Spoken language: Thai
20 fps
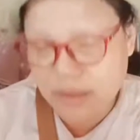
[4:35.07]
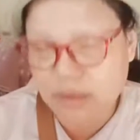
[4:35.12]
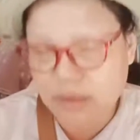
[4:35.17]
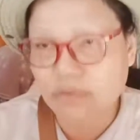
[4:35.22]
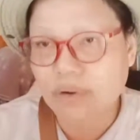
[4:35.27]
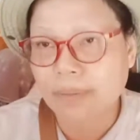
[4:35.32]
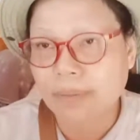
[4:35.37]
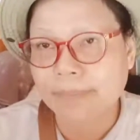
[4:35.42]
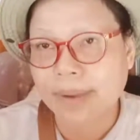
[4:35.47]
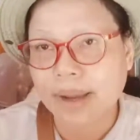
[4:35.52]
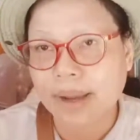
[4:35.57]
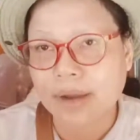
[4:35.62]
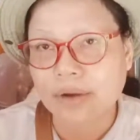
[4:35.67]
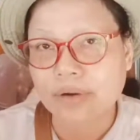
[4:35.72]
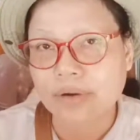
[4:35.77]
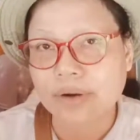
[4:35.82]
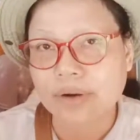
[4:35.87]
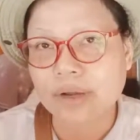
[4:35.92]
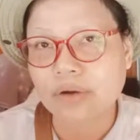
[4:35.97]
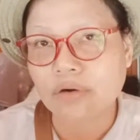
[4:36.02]
ร่วมไปก็
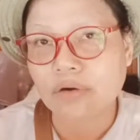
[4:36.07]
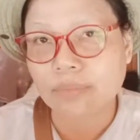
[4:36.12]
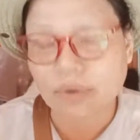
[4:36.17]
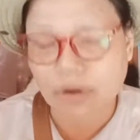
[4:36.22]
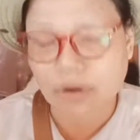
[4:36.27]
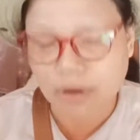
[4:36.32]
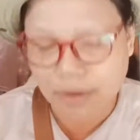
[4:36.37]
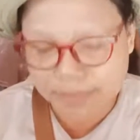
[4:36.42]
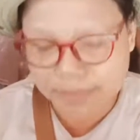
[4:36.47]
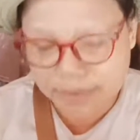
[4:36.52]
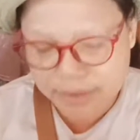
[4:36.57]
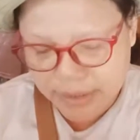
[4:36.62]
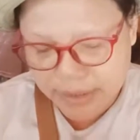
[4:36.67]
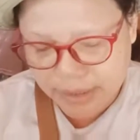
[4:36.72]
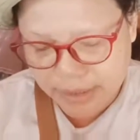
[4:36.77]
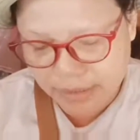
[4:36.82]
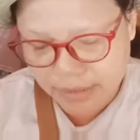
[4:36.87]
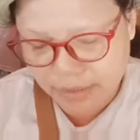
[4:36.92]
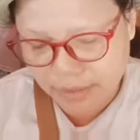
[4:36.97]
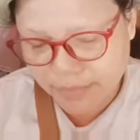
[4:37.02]
ได้ครบร้อยเปอร์เซ็น
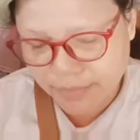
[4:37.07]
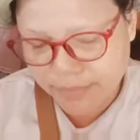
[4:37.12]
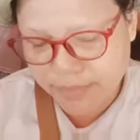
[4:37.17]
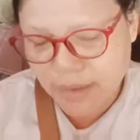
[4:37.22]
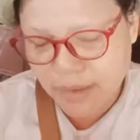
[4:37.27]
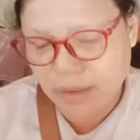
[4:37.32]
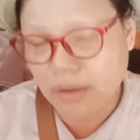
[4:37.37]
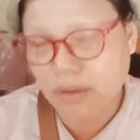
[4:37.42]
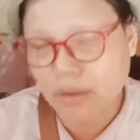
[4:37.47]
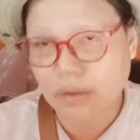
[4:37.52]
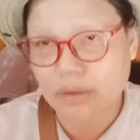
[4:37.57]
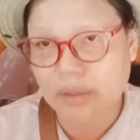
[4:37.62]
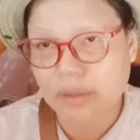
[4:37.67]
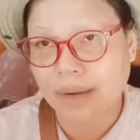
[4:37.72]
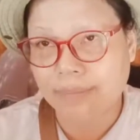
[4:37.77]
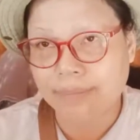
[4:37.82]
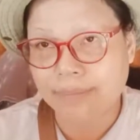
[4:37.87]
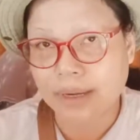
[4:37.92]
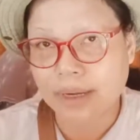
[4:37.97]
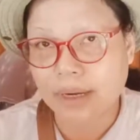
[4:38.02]
ต์เนาะก็
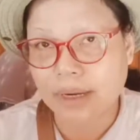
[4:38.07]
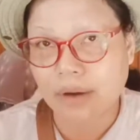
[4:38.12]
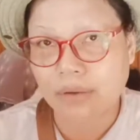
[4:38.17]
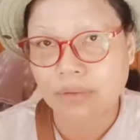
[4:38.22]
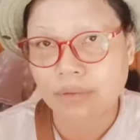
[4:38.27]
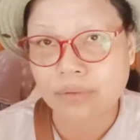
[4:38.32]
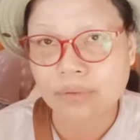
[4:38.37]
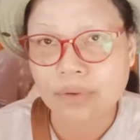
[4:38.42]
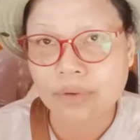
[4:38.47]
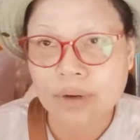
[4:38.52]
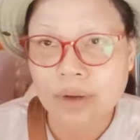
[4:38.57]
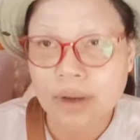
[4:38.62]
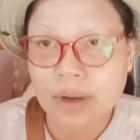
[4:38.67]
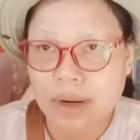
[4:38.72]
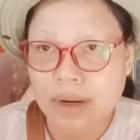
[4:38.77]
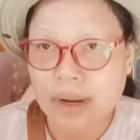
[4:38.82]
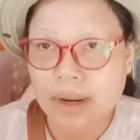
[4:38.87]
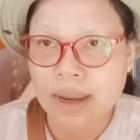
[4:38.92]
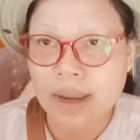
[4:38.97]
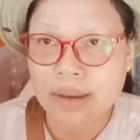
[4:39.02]
ทำให้เขา
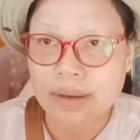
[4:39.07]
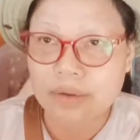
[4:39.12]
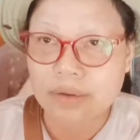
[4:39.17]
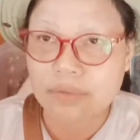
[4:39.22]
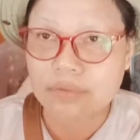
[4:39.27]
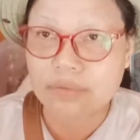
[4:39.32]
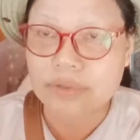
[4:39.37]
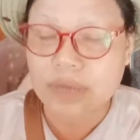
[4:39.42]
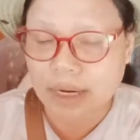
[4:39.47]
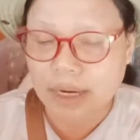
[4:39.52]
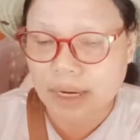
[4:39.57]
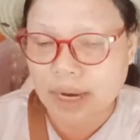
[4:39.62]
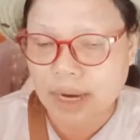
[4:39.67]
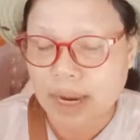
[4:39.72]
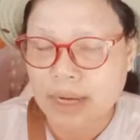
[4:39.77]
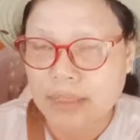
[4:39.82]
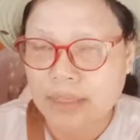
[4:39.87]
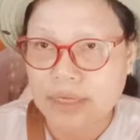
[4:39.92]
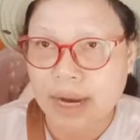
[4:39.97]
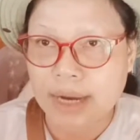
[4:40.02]
ได้รู้จักการ
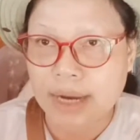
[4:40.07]
ใช้